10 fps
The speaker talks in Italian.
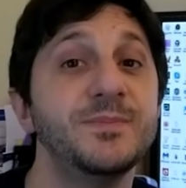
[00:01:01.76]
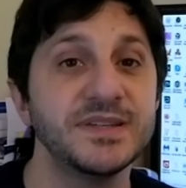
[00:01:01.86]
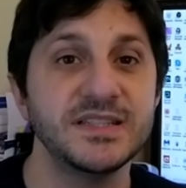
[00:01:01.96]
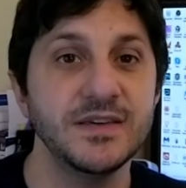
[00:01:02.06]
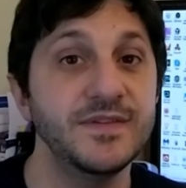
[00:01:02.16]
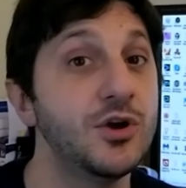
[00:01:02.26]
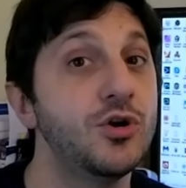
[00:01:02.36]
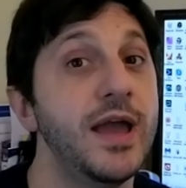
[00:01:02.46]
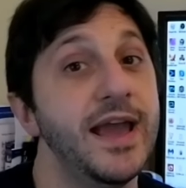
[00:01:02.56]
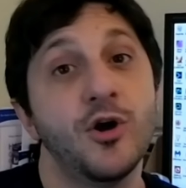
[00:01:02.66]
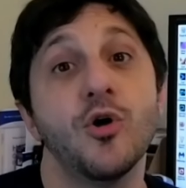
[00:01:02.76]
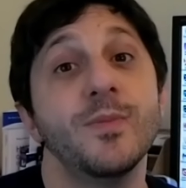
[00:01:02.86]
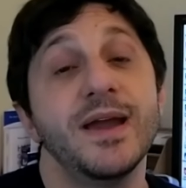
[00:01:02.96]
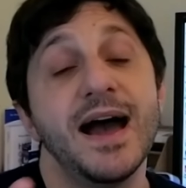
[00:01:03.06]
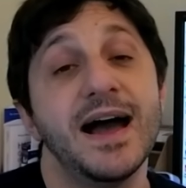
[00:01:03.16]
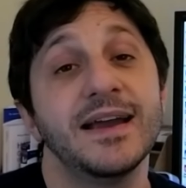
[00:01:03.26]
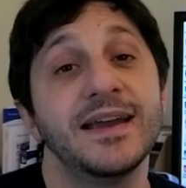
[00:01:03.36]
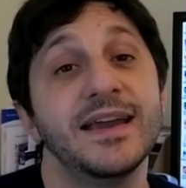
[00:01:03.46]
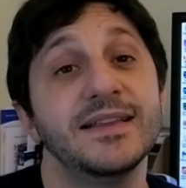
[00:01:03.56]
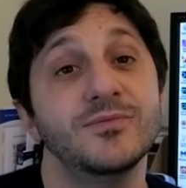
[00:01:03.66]
depressivi e come
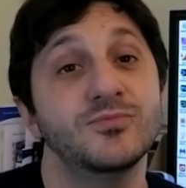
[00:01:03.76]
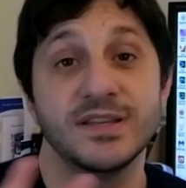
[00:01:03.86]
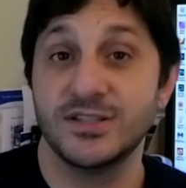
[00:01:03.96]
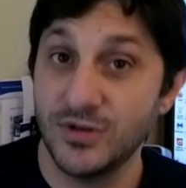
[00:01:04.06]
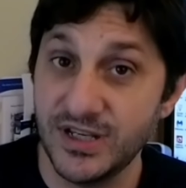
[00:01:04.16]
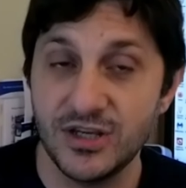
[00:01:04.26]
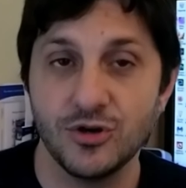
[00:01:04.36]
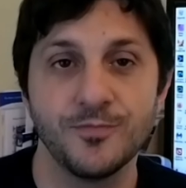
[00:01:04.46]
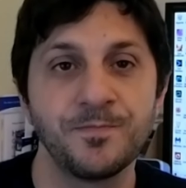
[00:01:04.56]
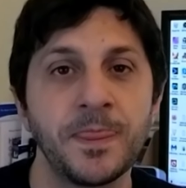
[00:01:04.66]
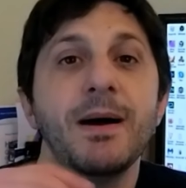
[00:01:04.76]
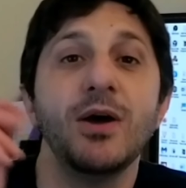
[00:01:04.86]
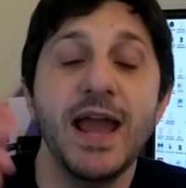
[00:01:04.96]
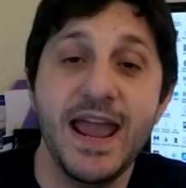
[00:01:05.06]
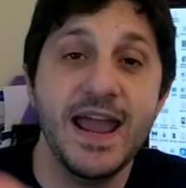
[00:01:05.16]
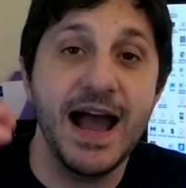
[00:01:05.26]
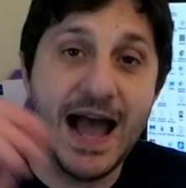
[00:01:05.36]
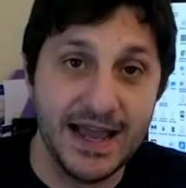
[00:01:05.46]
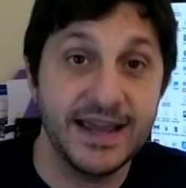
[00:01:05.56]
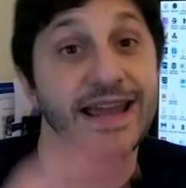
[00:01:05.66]
anche un ansiolitico, ma è
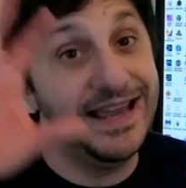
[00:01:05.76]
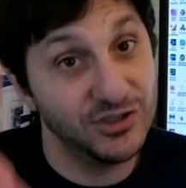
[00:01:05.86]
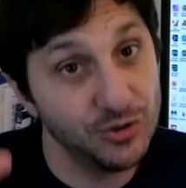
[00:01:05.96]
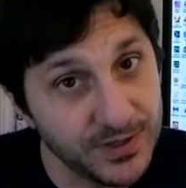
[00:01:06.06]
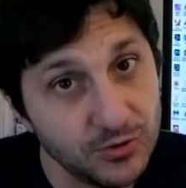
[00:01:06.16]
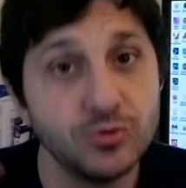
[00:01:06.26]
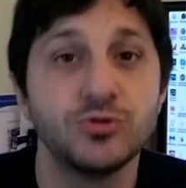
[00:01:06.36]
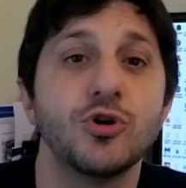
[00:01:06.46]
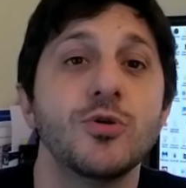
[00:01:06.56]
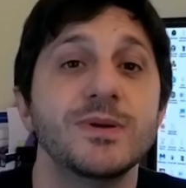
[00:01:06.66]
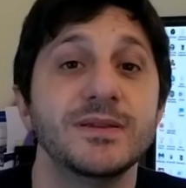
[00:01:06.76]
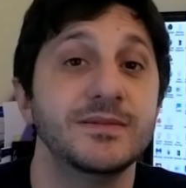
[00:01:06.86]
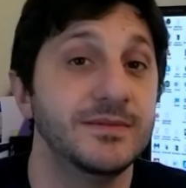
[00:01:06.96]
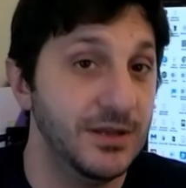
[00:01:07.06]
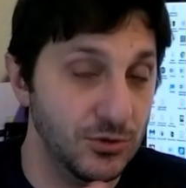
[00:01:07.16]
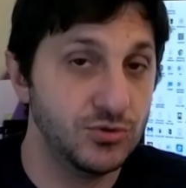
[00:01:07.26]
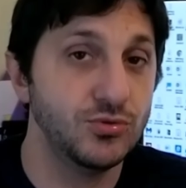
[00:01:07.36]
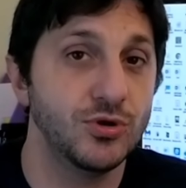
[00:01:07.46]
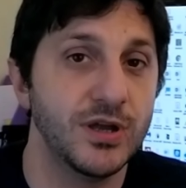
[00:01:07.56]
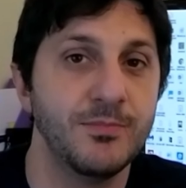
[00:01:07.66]
anche e soprattutto come nello
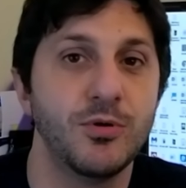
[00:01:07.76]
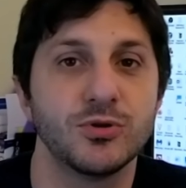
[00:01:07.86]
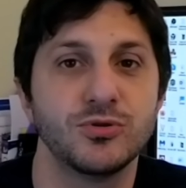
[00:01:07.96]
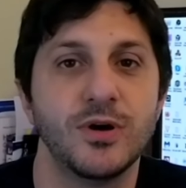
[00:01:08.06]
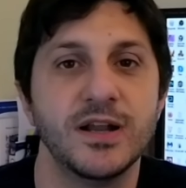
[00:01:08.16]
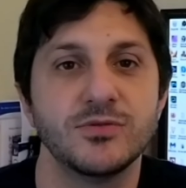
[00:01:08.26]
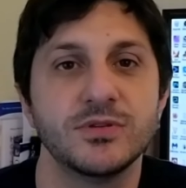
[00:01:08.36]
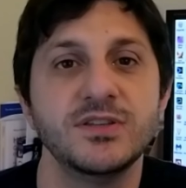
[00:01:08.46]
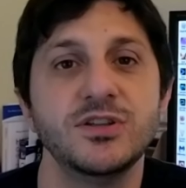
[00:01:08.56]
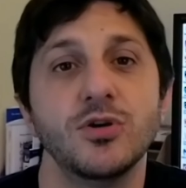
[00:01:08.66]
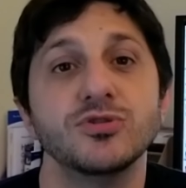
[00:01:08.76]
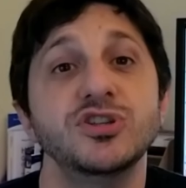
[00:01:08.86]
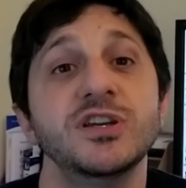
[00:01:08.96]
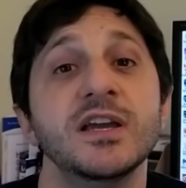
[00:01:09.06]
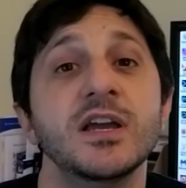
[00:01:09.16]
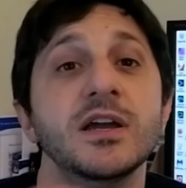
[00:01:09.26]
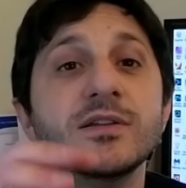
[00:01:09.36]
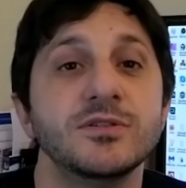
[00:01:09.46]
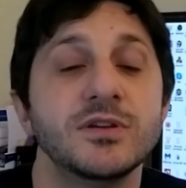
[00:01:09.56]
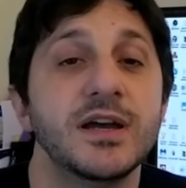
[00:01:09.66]
studio che porto alla tua attenzione oggi,
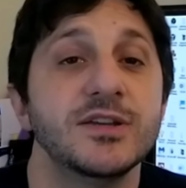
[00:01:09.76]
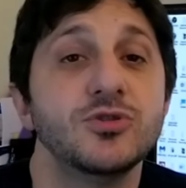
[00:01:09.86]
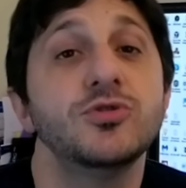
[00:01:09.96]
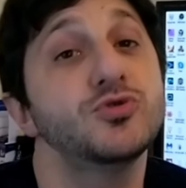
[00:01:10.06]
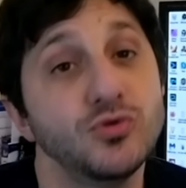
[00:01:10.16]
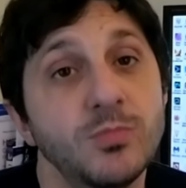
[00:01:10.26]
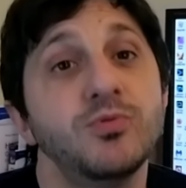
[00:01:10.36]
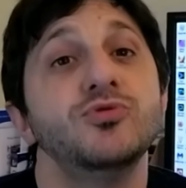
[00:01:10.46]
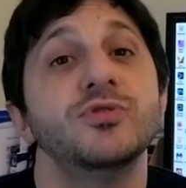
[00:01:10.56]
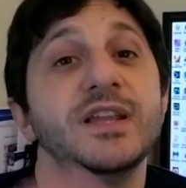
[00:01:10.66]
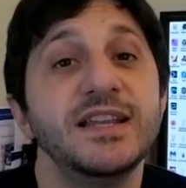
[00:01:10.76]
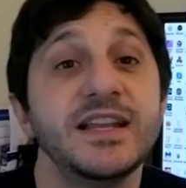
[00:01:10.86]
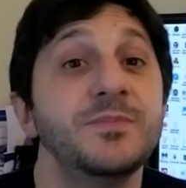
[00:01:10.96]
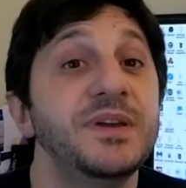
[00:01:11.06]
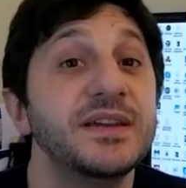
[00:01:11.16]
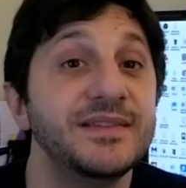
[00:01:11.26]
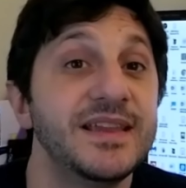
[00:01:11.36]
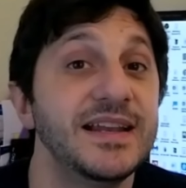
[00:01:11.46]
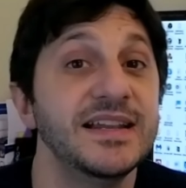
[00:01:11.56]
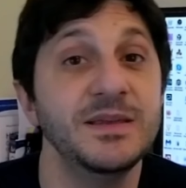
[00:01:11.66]
eh, sottostudio appunto nelle terapie
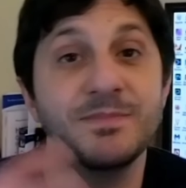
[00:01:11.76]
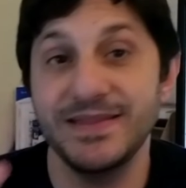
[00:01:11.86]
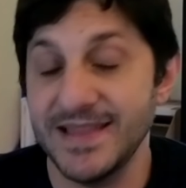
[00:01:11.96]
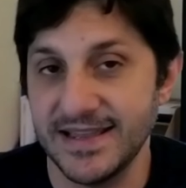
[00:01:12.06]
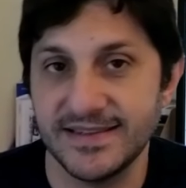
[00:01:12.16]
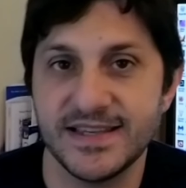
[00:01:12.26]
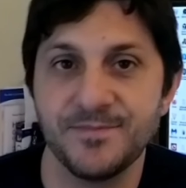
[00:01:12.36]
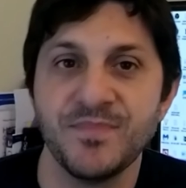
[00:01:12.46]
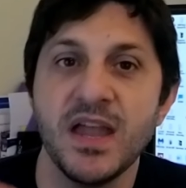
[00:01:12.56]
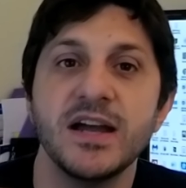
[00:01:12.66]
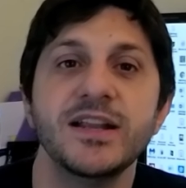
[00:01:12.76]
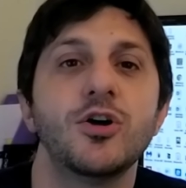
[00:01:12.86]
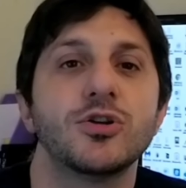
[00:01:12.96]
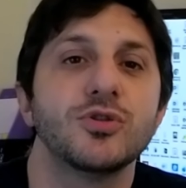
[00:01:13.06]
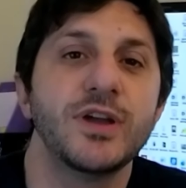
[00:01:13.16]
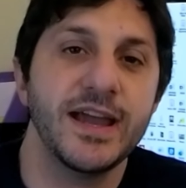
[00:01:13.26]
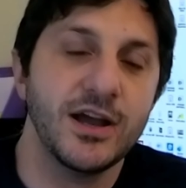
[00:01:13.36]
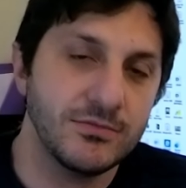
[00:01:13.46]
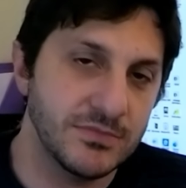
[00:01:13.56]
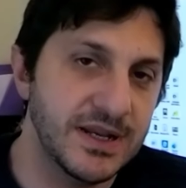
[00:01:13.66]
delle dipendenze. Ricordo
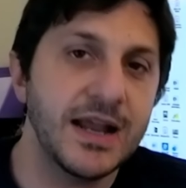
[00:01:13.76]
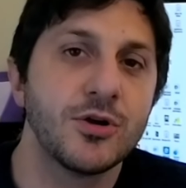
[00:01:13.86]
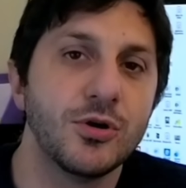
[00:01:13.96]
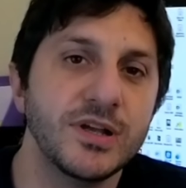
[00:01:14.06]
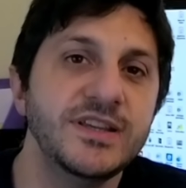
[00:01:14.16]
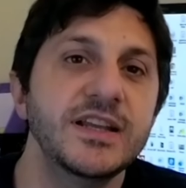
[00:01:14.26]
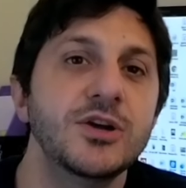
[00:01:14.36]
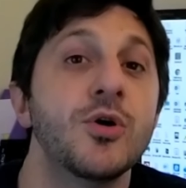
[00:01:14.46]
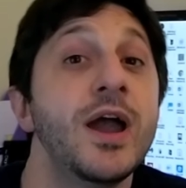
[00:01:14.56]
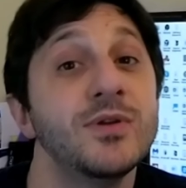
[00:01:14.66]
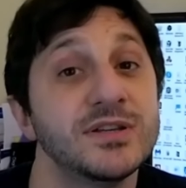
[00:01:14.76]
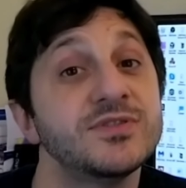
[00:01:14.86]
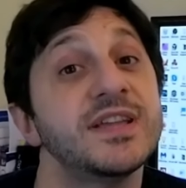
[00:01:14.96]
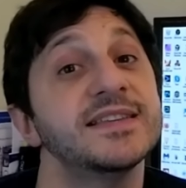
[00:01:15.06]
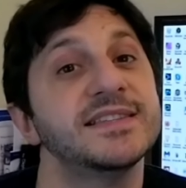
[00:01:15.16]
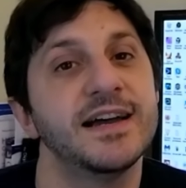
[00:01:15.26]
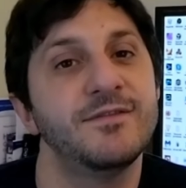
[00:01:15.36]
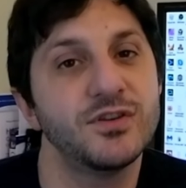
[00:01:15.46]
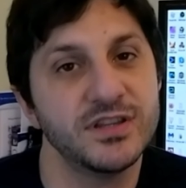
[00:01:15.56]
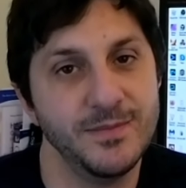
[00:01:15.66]
che l'arcolo etilico è una sostanza
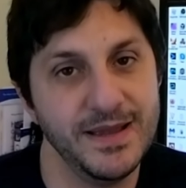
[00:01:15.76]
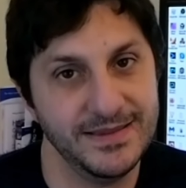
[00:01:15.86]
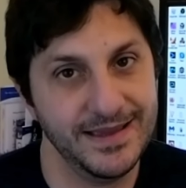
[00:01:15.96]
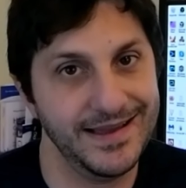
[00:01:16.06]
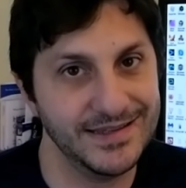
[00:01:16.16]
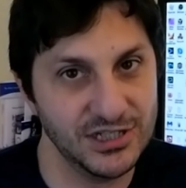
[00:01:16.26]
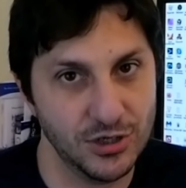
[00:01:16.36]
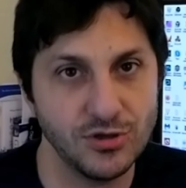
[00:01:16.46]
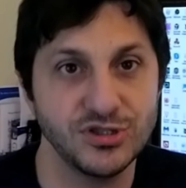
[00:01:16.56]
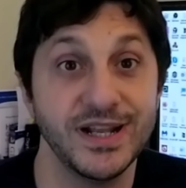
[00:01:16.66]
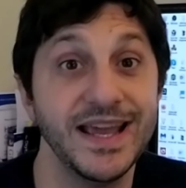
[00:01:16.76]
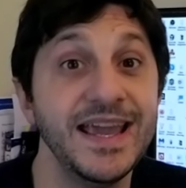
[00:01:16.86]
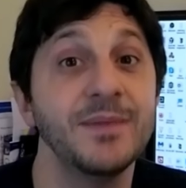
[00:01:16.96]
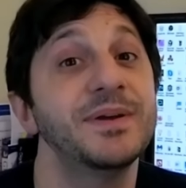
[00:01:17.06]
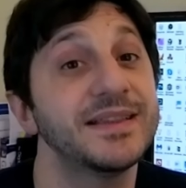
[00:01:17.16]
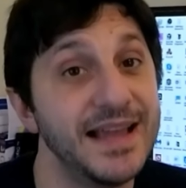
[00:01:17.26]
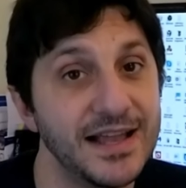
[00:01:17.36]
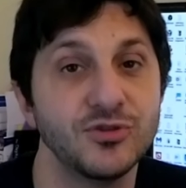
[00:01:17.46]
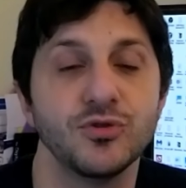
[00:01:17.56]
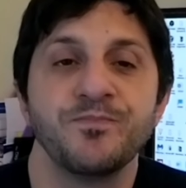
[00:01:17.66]
fortemente cancerogena e che
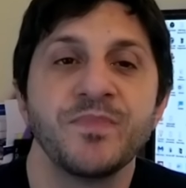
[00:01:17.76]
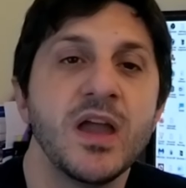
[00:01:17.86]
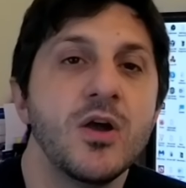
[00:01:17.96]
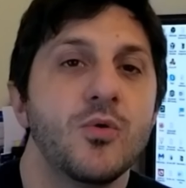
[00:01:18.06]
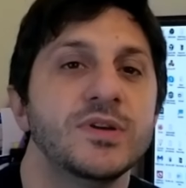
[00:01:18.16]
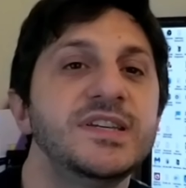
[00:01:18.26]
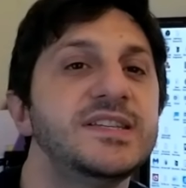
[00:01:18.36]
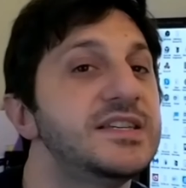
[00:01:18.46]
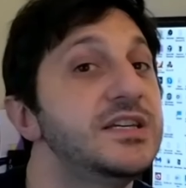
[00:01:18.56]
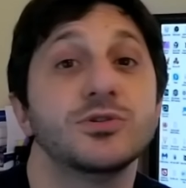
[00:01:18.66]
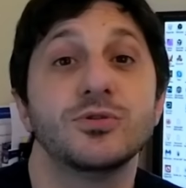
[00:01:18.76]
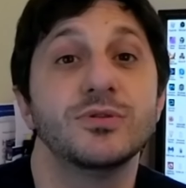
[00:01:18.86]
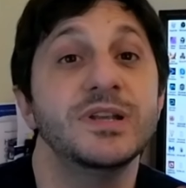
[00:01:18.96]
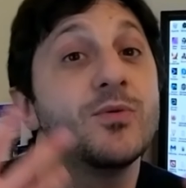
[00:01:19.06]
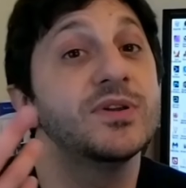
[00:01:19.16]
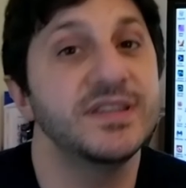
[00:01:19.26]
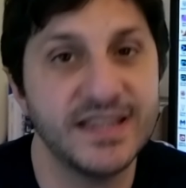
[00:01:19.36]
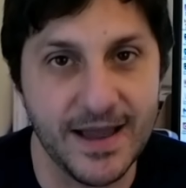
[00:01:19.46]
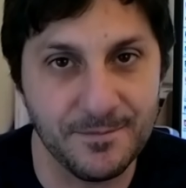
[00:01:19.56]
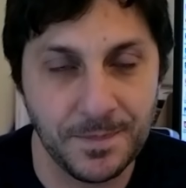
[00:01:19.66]
pertanto, qualsiasi siano le
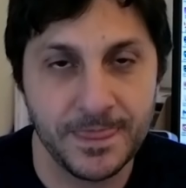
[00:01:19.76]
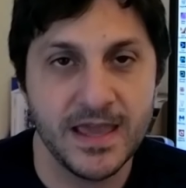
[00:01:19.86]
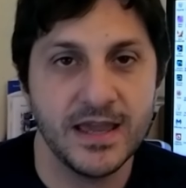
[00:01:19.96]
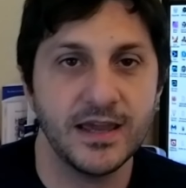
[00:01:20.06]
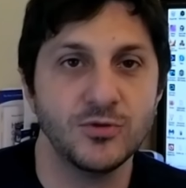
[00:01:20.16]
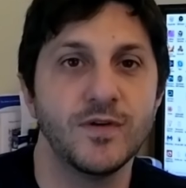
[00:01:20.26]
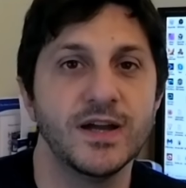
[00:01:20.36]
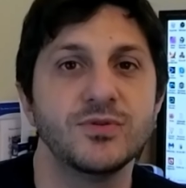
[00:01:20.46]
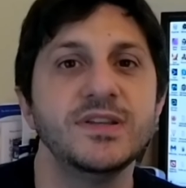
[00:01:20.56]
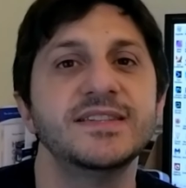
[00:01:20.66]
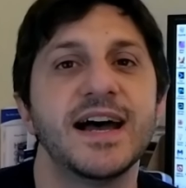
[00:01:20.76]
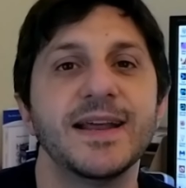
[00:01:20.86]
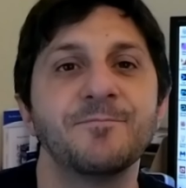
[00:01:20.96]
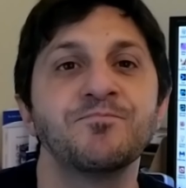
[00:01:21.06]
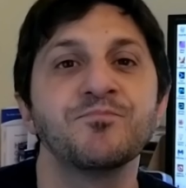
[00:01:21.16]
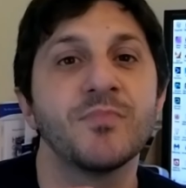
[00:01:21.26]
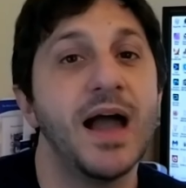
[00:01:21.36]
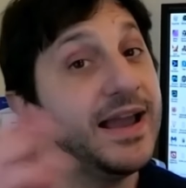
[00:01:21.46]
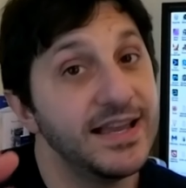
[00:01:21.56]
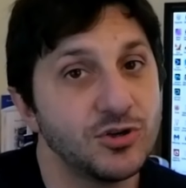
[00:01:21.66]
quantità che tu vai a utilizzare,
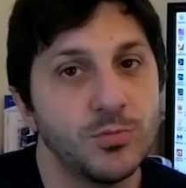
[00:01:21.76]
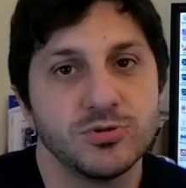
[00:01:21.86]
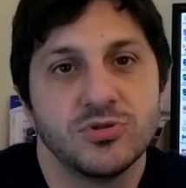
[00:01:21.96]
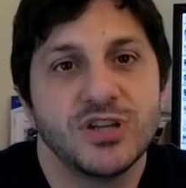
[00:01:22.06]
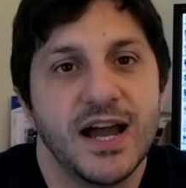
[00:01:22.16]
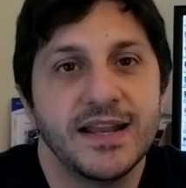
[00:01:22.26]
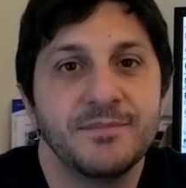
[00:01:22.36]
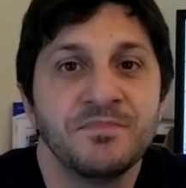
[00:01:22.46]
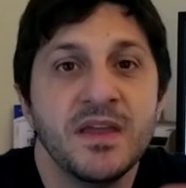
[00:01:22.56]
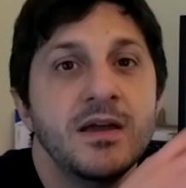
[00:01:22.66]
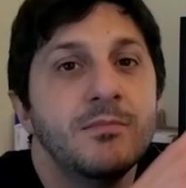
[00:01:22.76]
anche a scopo sociale,